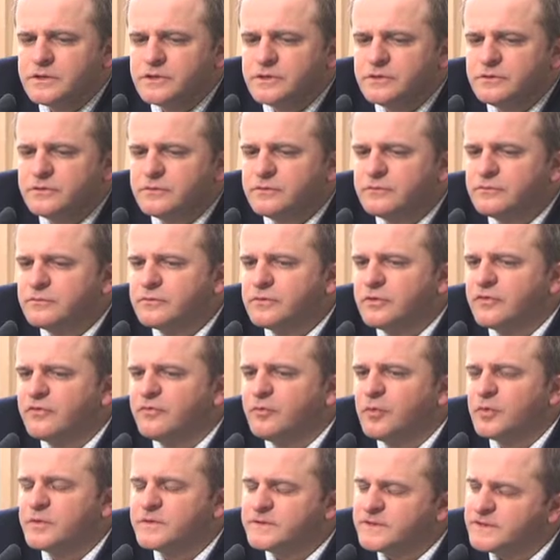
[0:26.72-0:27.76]
Znaczy, to
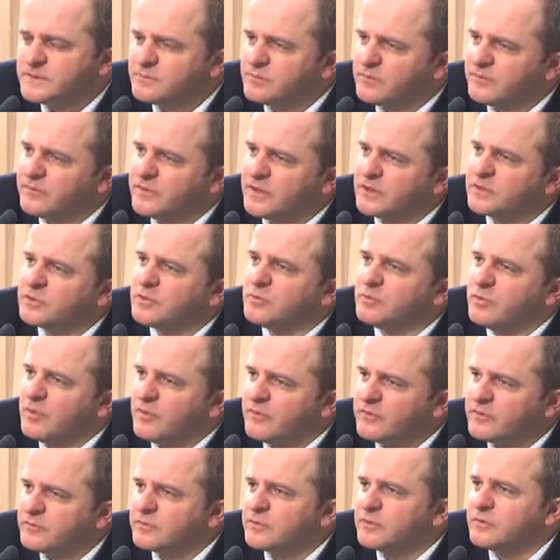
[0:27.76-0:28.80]
w Polsce jest, jak to
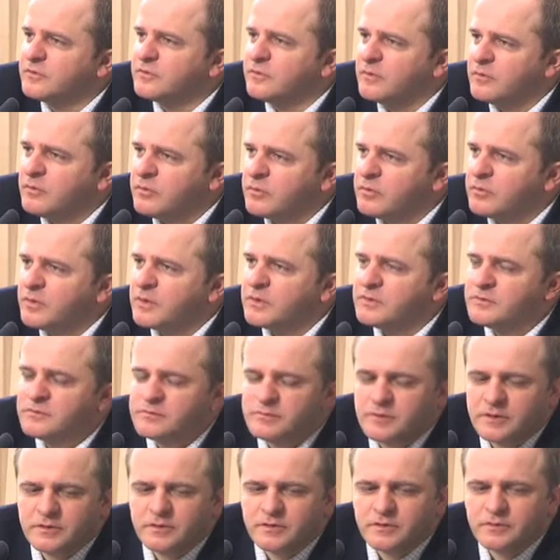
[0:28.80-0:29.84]
powiem, to
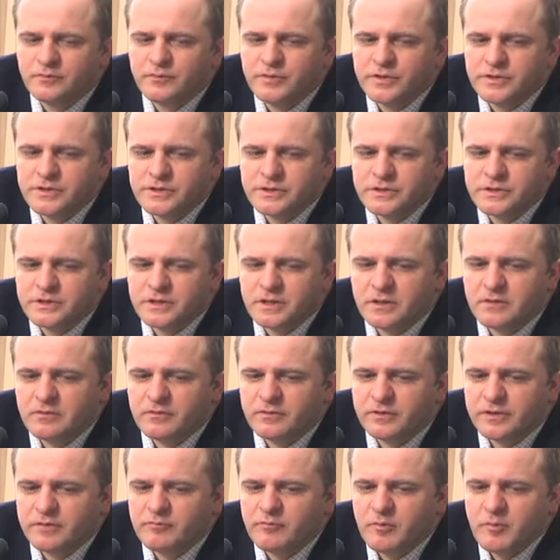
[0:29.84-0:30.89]
pan, pan to odbierze
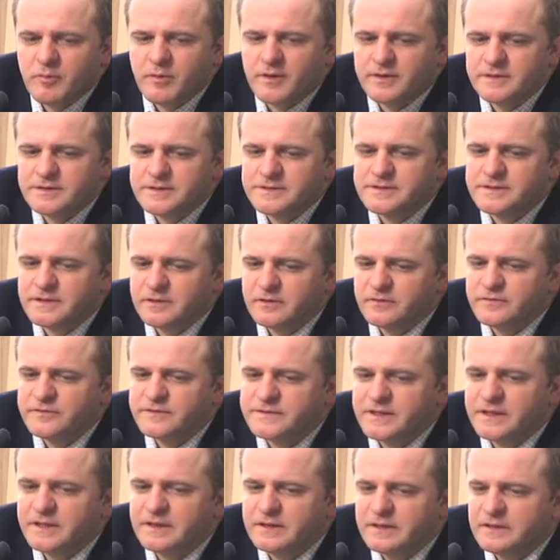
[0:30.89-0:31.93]
jako takie poparcie
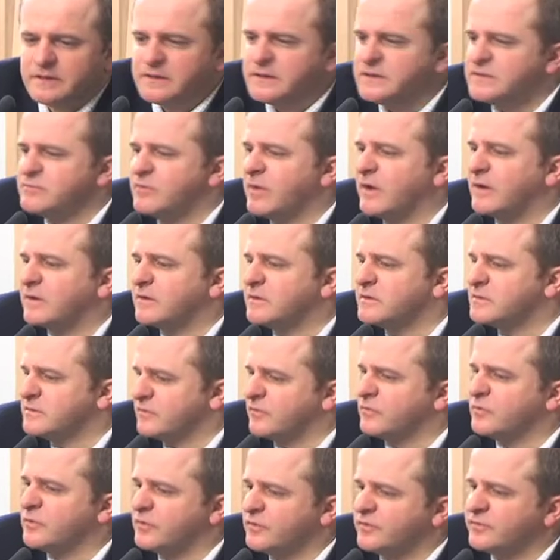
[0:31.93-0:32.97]
stanowiska jednej z partii,
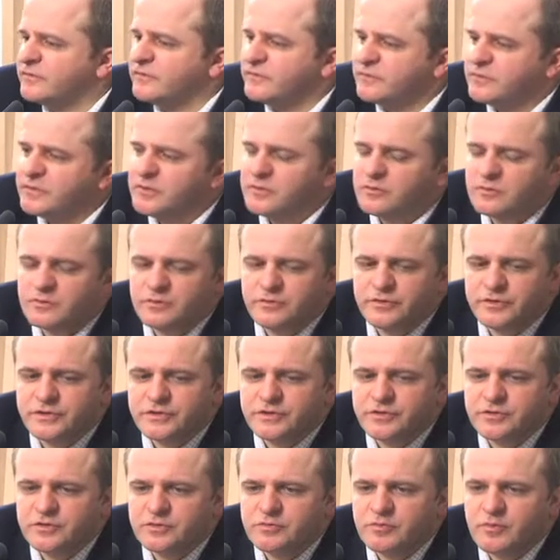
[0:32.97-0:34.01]
znowu, bo w tym kierunku
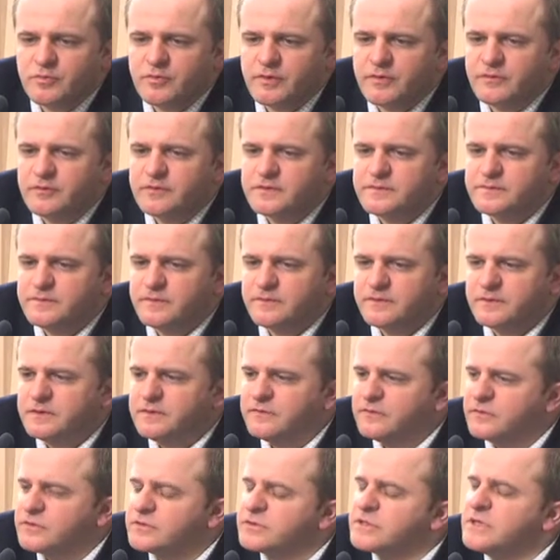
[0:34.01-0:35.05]
też szło Prawo i
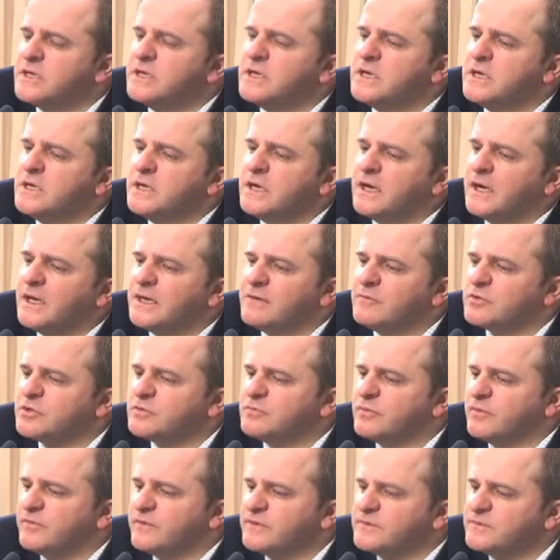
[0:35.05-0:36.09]
Sprawiedliwość, ale
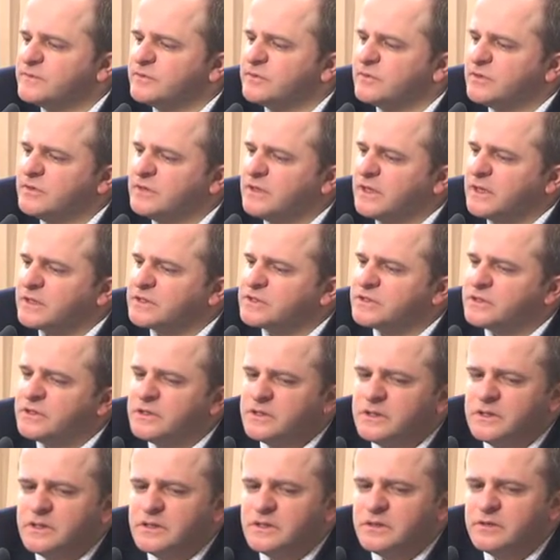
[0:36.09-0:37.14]
może powiedzmy to
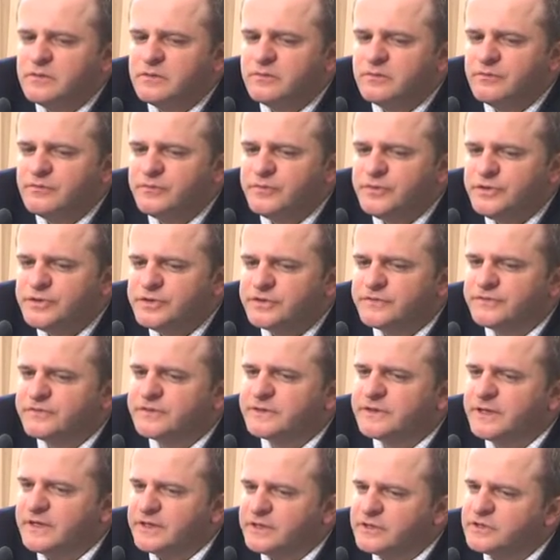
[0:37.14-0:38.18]
inaczej. Mi się
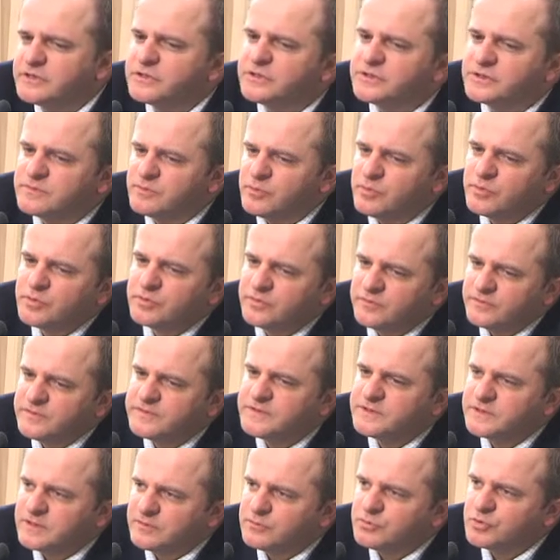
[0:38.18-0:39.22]
wydaje, że z punktu
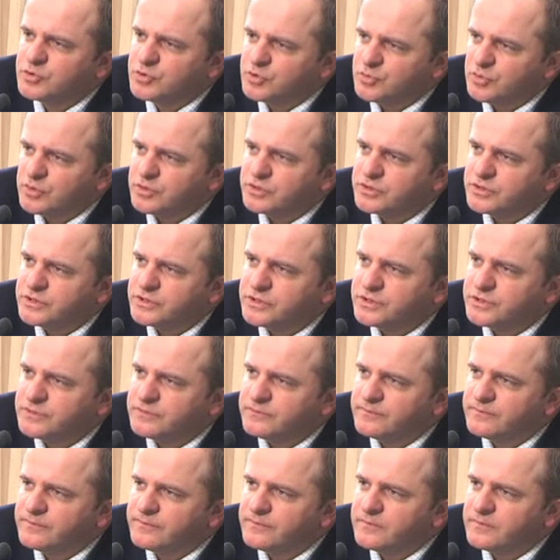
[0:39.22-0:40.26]
widzenia przyszłości,
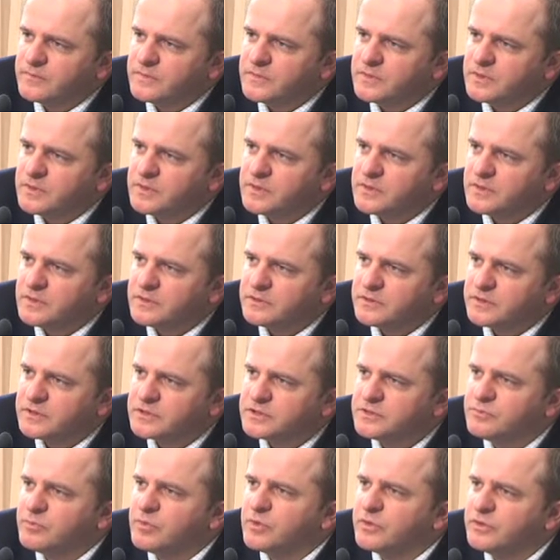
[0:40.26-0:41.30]
e,
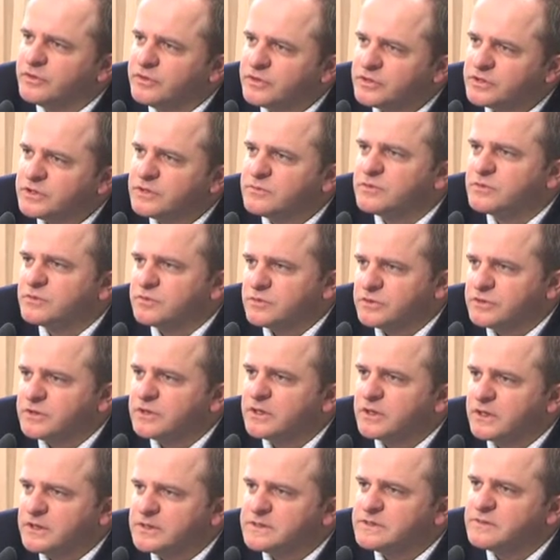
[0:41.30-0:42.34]
także politycznej
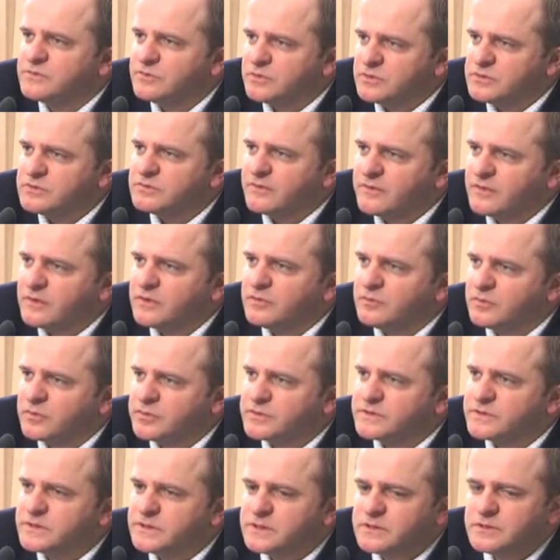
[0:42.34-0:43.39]
przyszłości relacji Bronisława
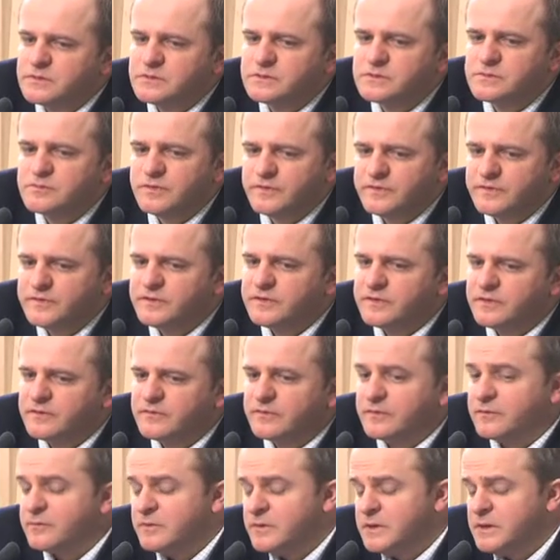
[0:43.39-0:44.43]
Komorowskiego z
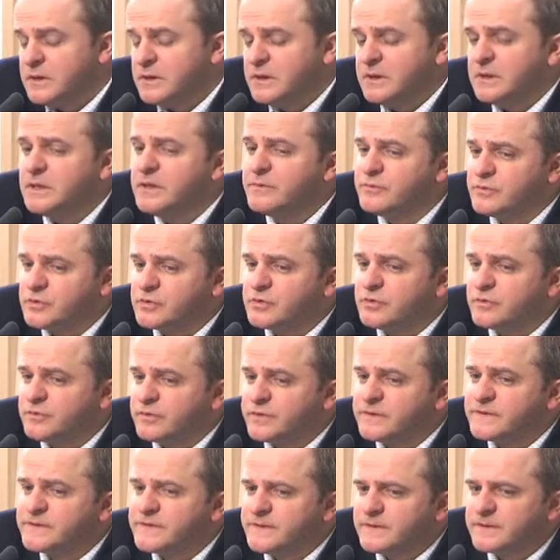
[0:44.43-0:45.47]
Miedwiediewem i
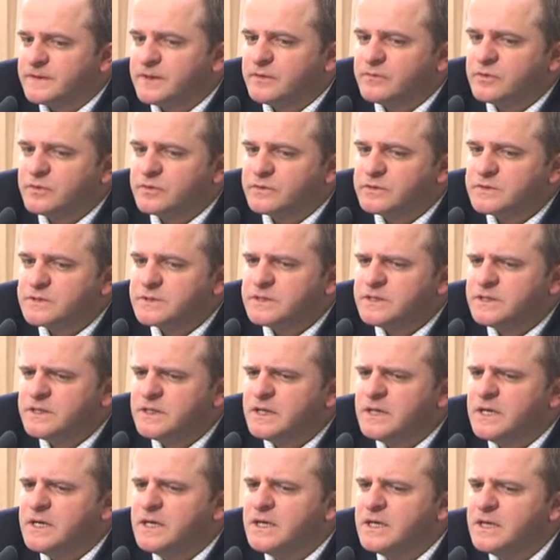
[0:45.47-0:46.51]
przyszłymi prezydentami Rosji,
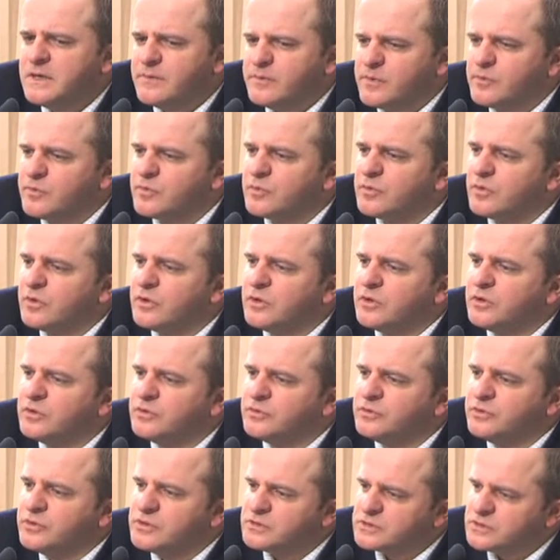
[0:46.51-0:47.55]
lepiej było
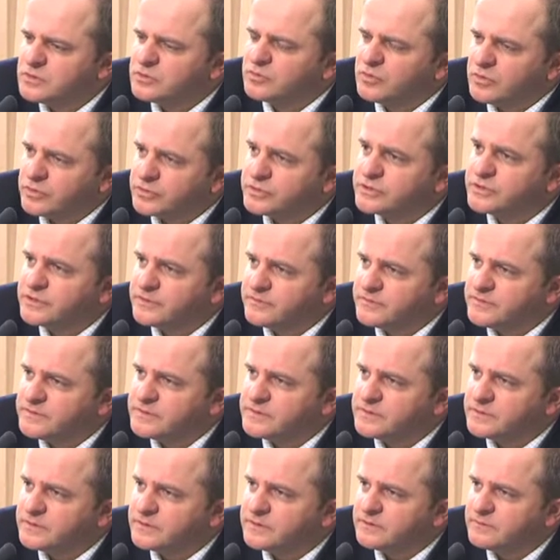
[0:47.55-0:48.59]
nieco odłożyć tę
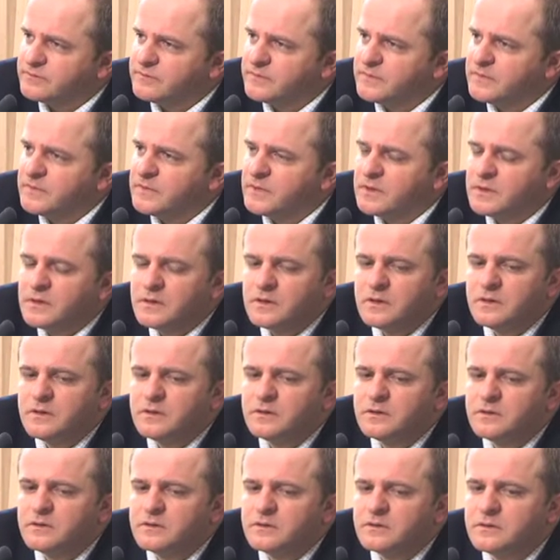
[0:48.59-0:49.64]
wizytę.
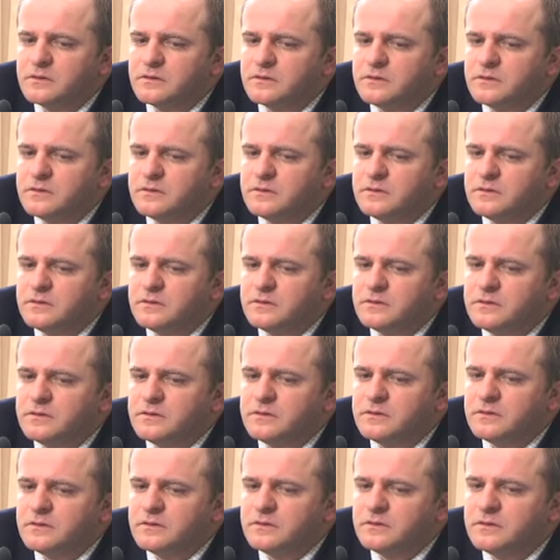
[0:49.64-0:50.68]
E, to
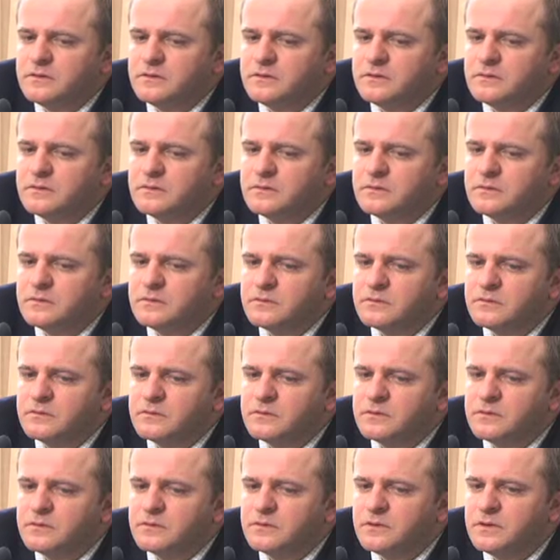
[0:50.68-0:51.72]
dopiero byłby skandal
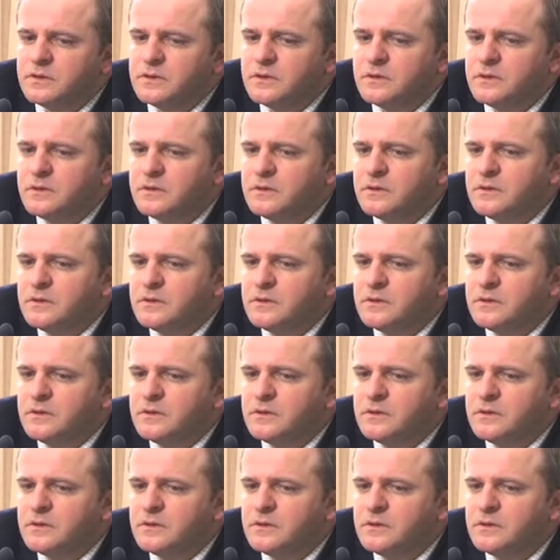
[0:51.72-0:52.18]
międzynarodowy.